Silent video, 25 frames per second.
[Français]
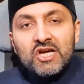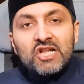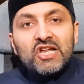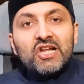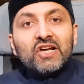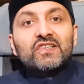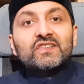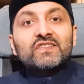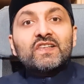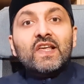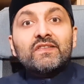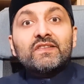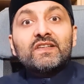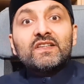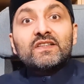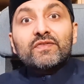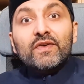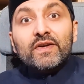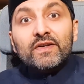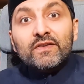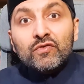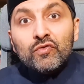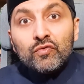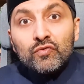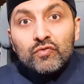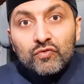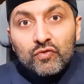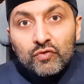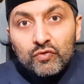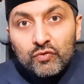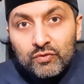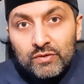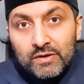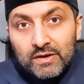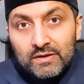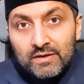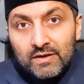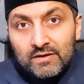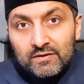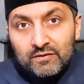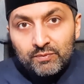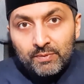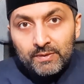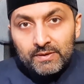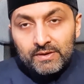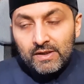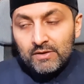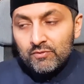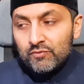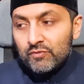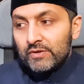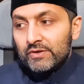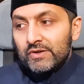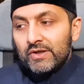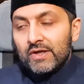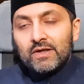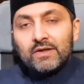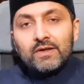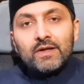la satisfaction surtout d'Allah subhanahu wa